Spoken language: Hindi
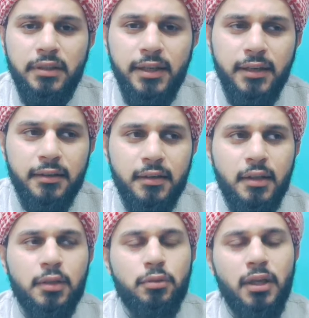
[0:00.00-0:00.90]
ठीक है
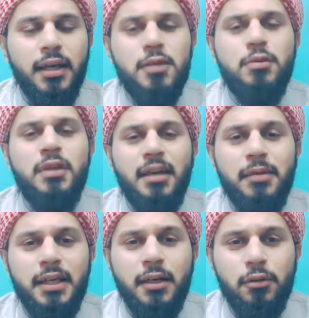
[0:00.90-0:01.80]
तो अल्लाह के रसूल ने क्या
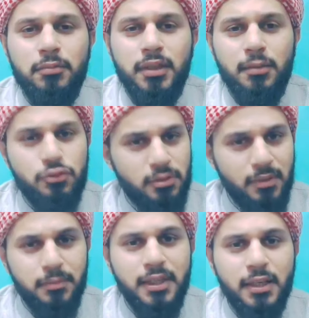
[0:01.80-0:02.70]
बनने का हुक्म दिया
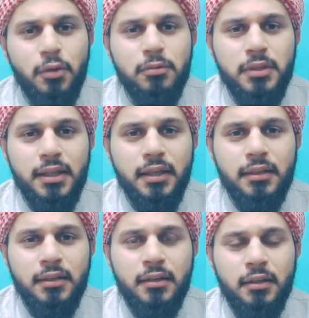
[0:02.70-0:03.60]
मुसलमान बनने का हुक्म दिया है
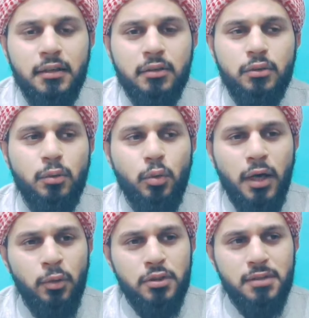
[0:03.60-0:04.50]
तो
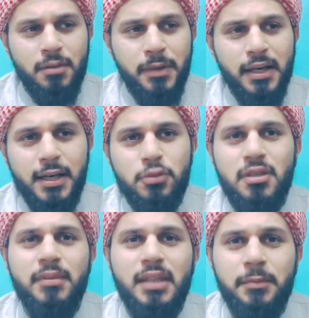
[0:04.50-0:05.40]
कुरान को जब हम पकड़ेंगे
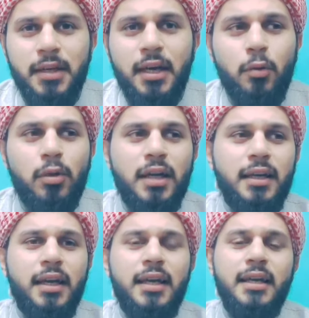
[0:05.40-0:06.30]
उसका मतलब क्या है कुरान
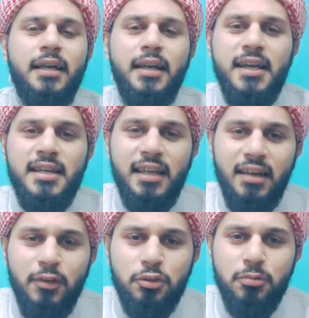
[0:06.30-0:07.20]
कह रहा है कि अल्लाह के
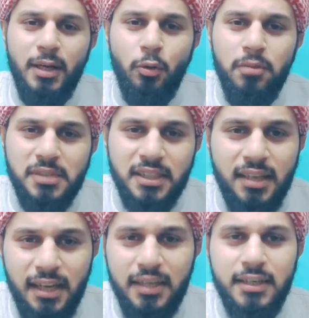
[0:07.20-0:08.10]
अलावा तुम्हारा कोई
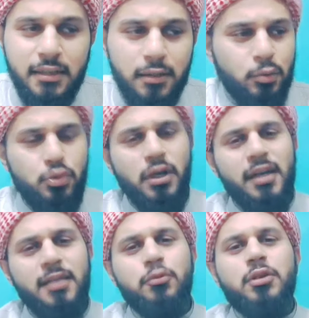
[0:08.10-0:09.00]
मददगार नहीं है तो
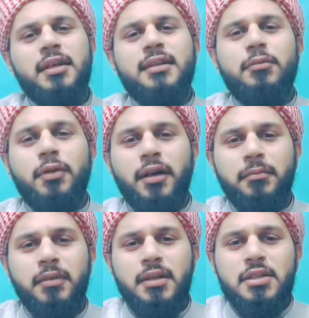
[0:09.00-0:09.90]
सारे मुर्दे खत्म हो गए
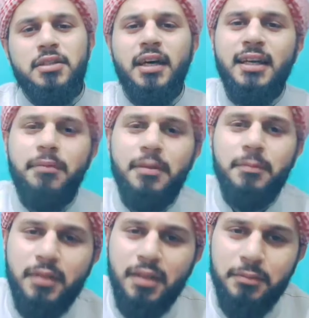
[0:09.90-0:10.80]
सारी कब्र
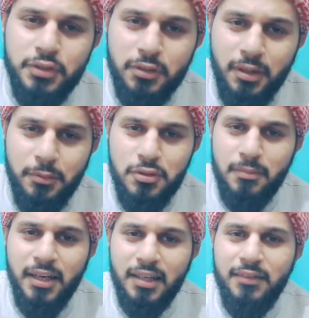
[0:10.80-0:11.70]
कब जिन कब्रों से
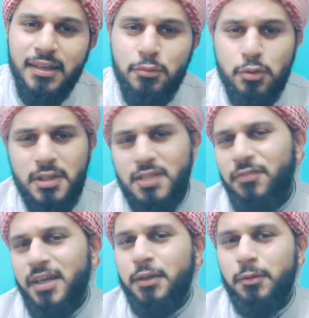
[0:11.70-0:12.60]
मांगने वाले बुजुर्ग सब
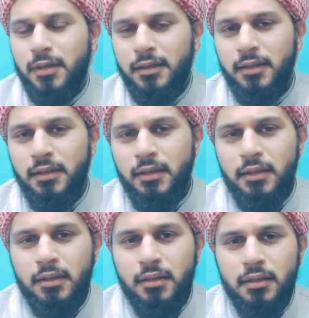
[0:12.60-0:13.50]
फारिग हो
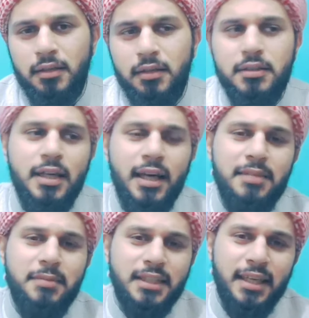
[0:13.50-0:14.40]
गए या
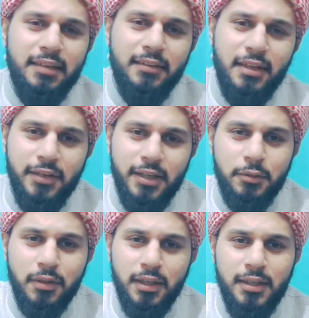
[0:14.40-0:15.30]
अली मदद कहने वाले फारिग
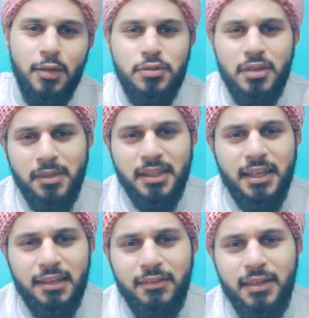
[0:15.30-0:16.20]
हो गए या हुसैन मदद
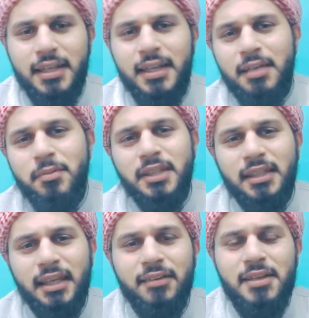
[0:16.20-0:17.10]
कहने वाले या नबी मदद
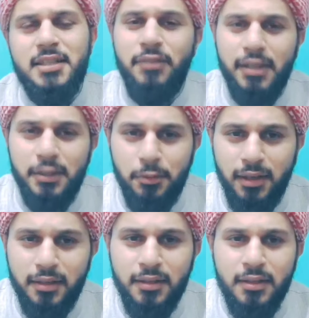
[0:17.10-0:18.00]
कहने वाले सब फारिग हो
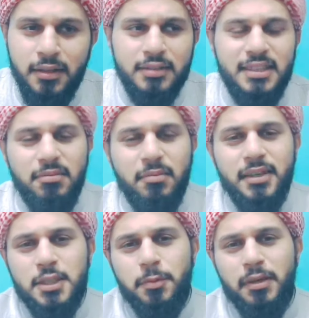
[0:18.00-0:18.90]
गए जब हम
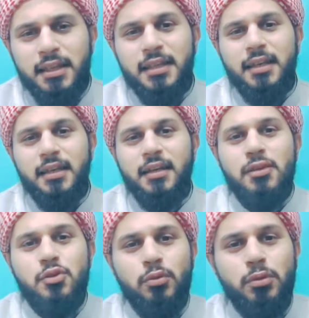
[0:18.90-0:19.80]
हदीस पढ़ते हैं कि अल्लाह
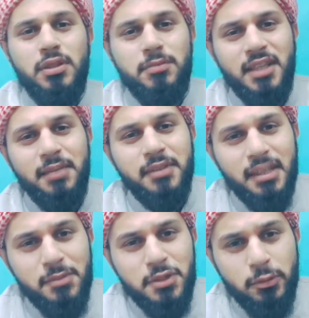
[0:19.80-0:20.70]
के रसूल को जब जंग
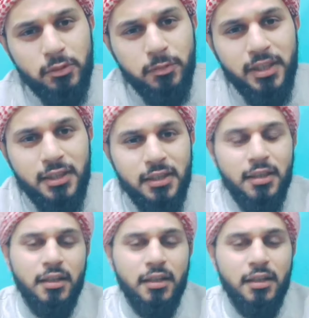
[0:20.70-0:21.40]
बदर में ज़रूरत पड़ी